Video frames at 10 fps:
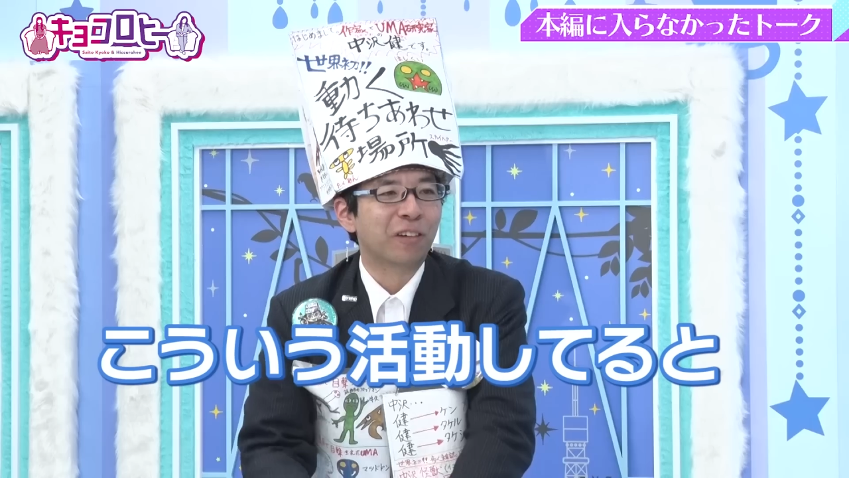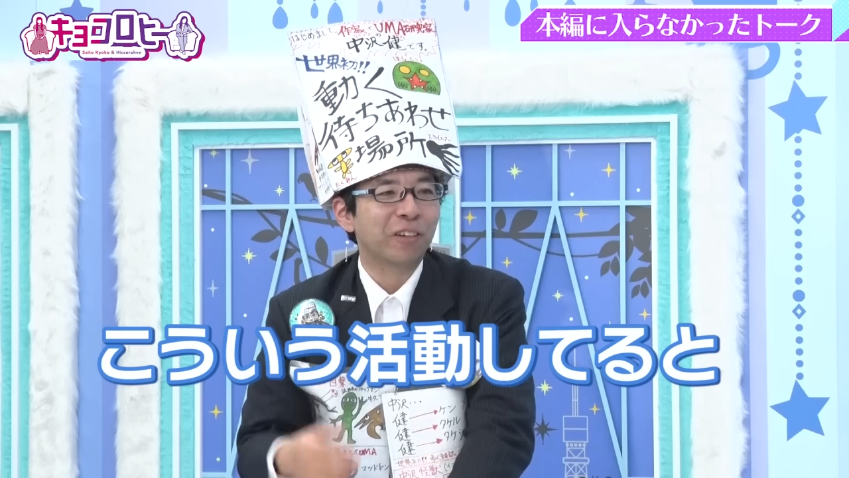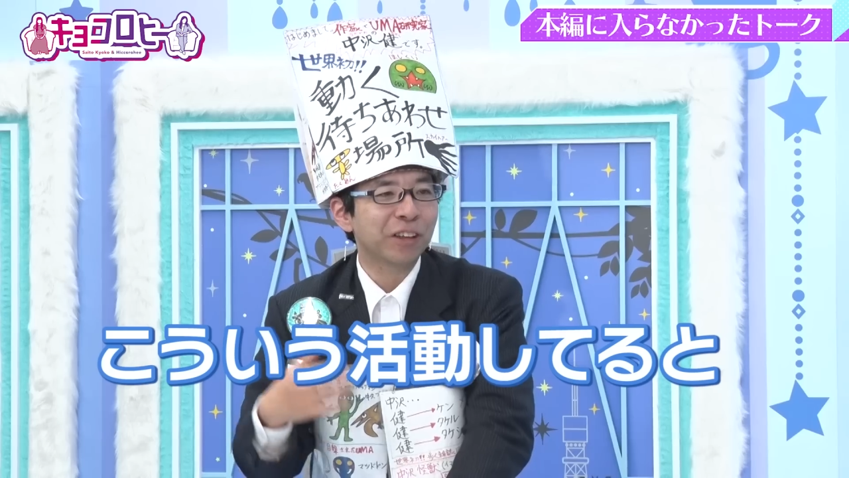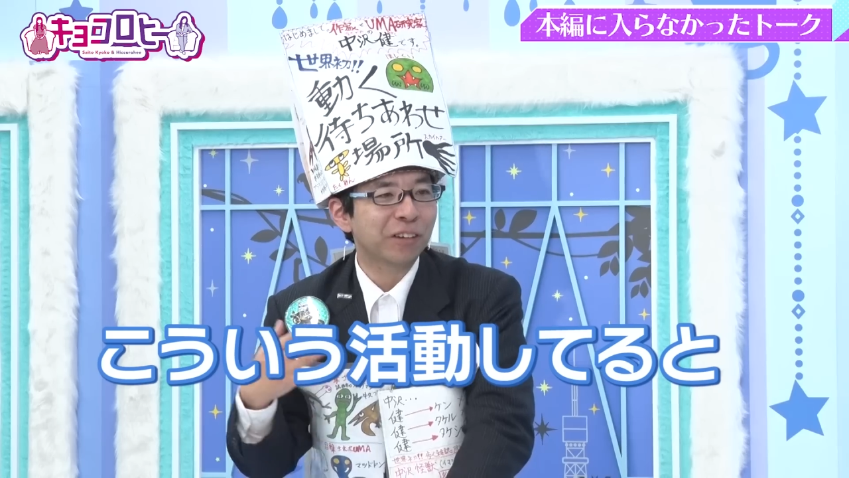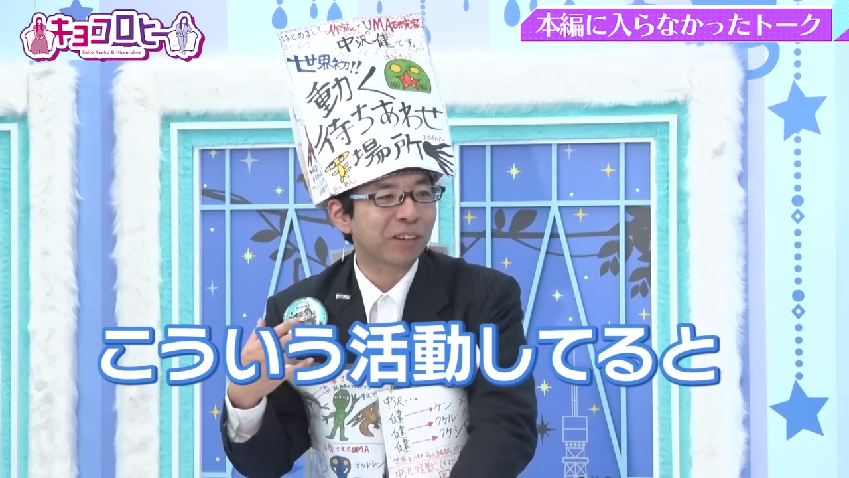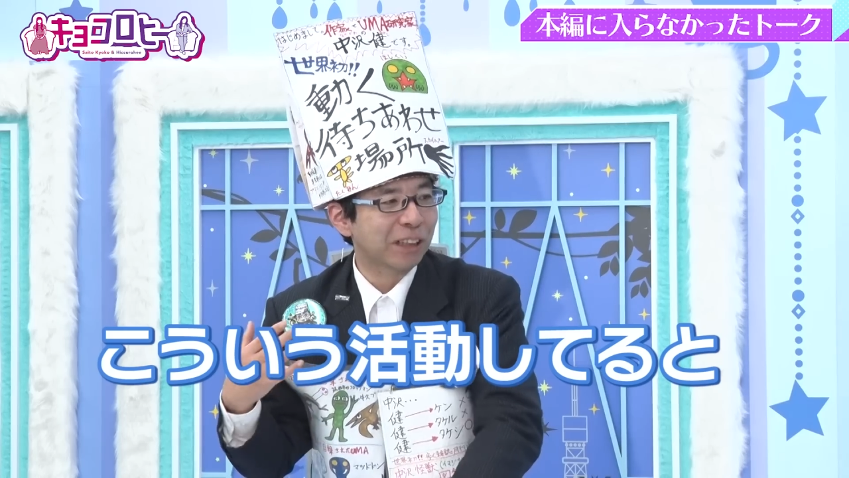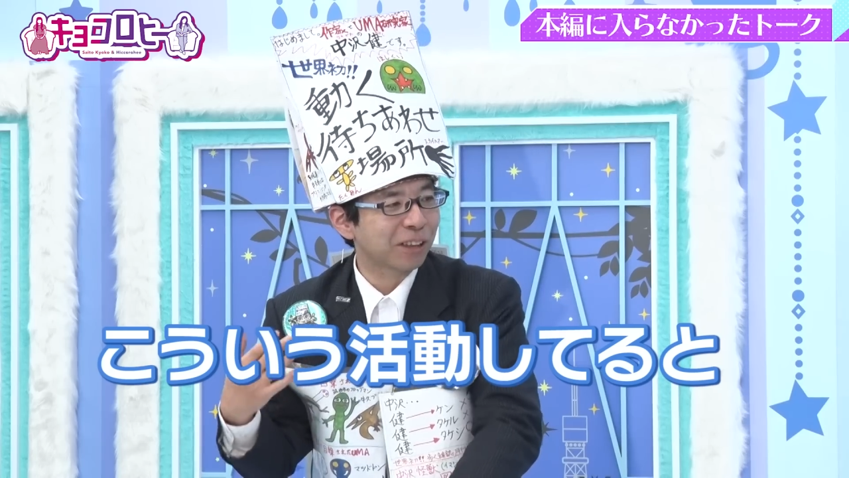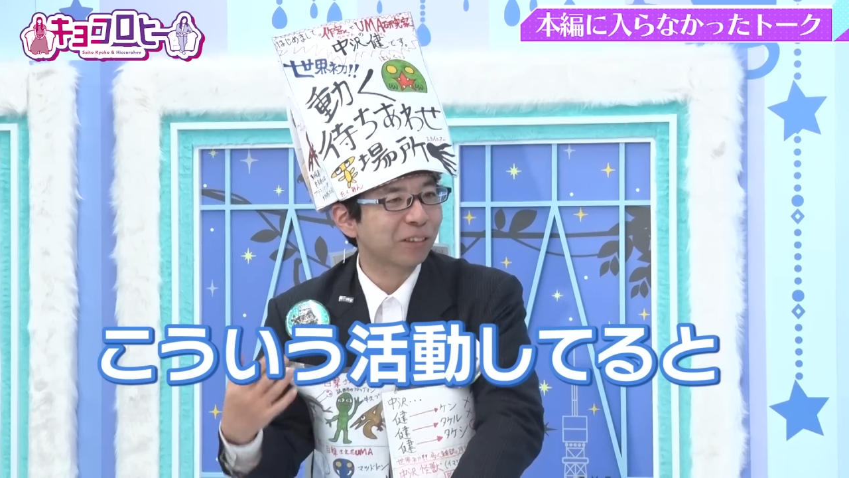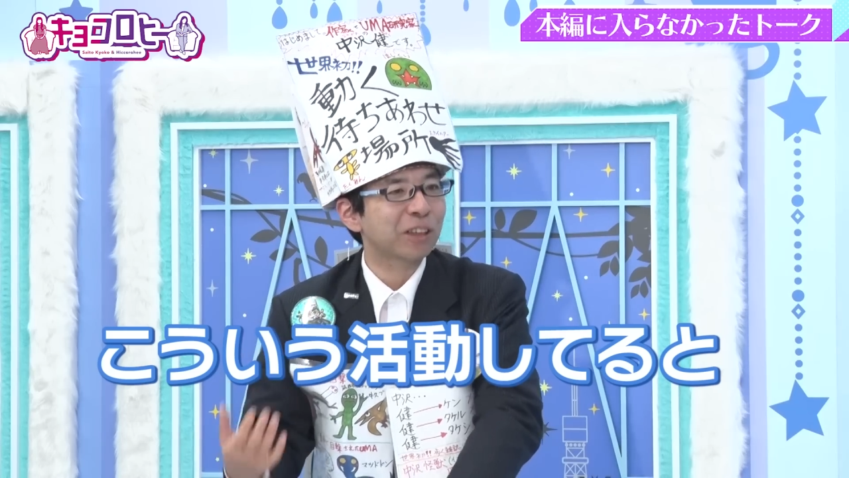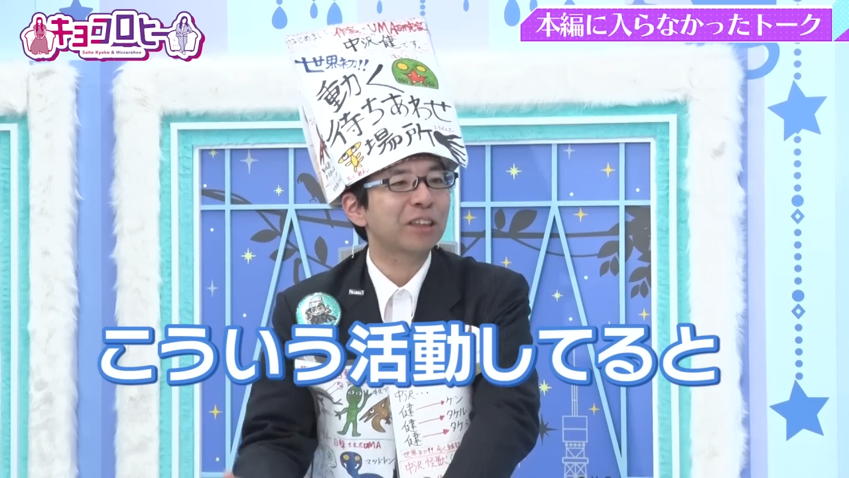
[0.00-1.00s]
ど、こういう
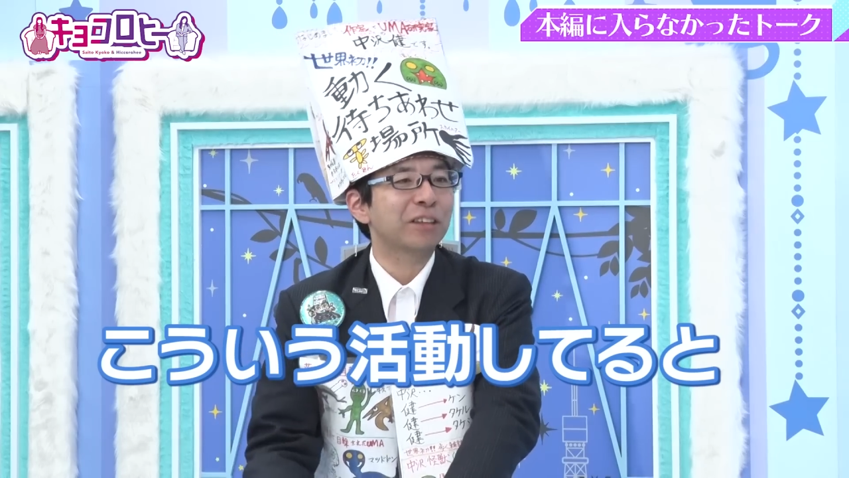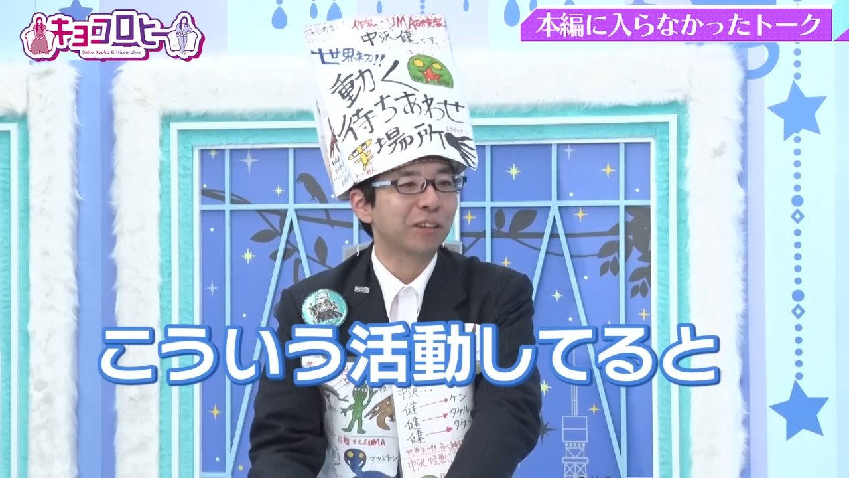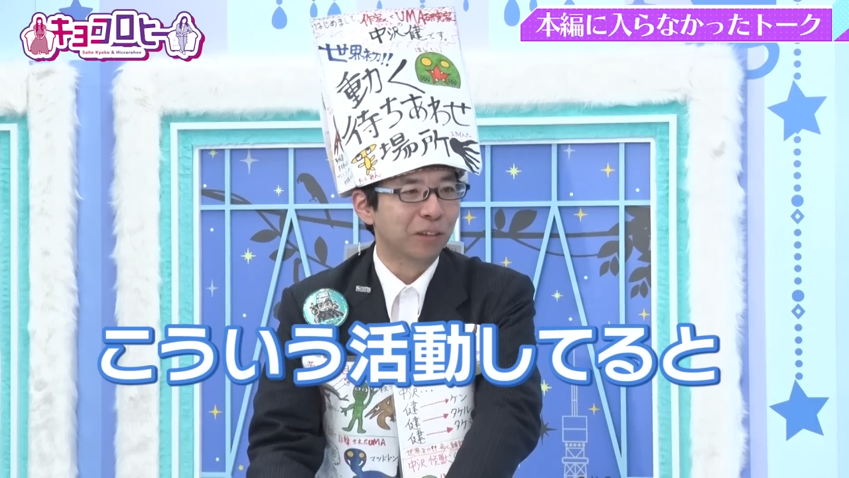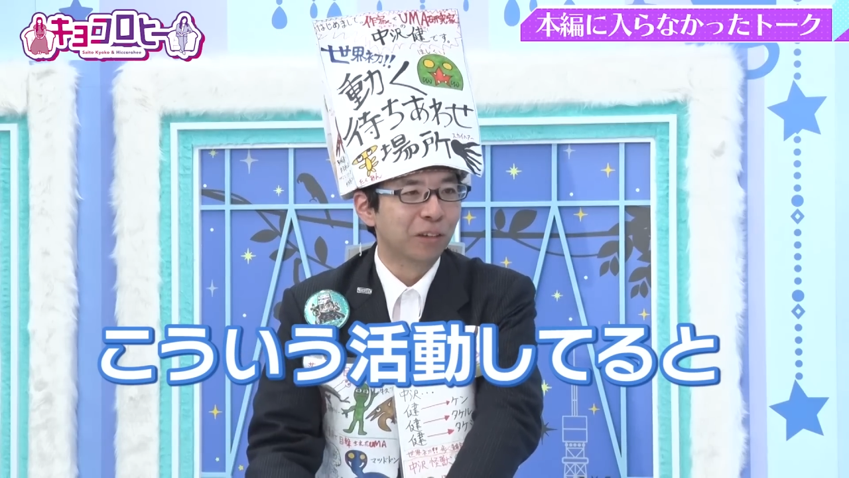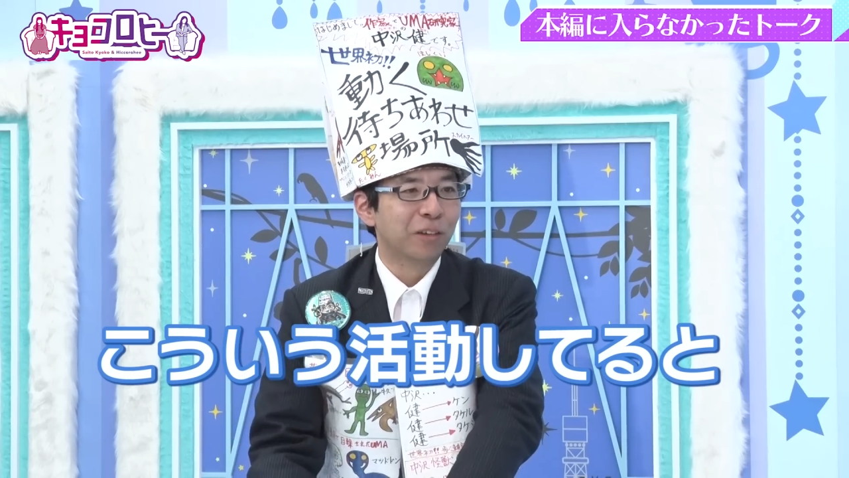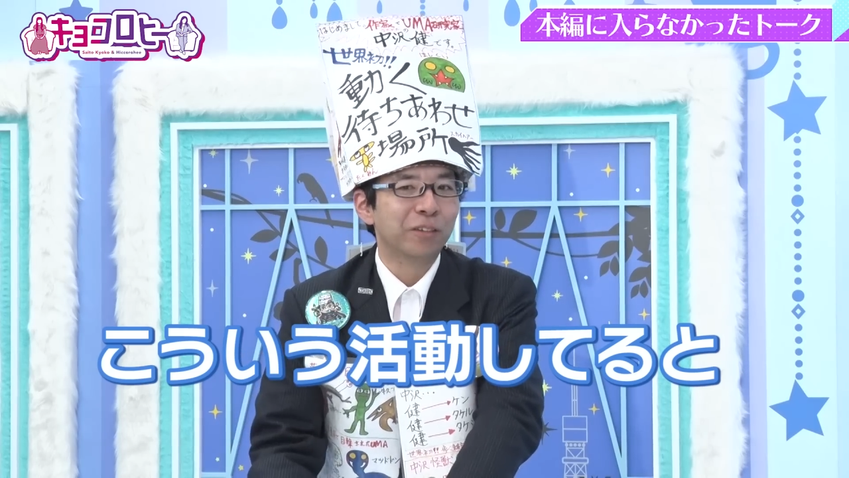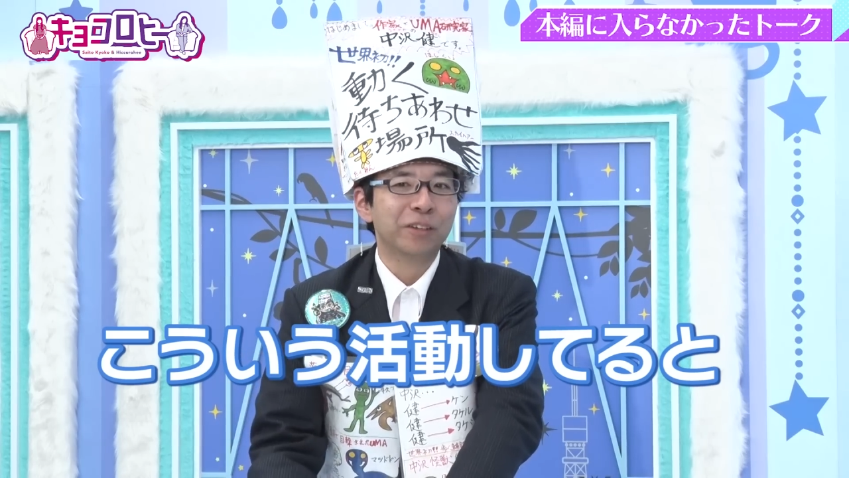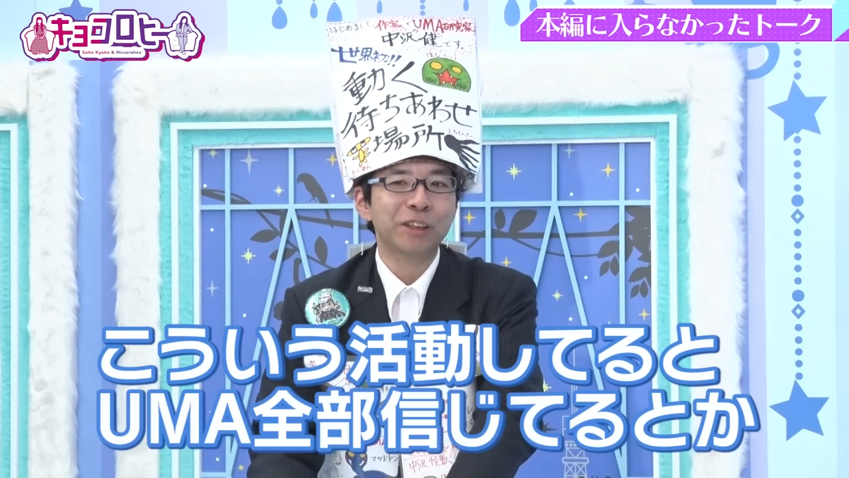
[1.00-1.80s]
活動してると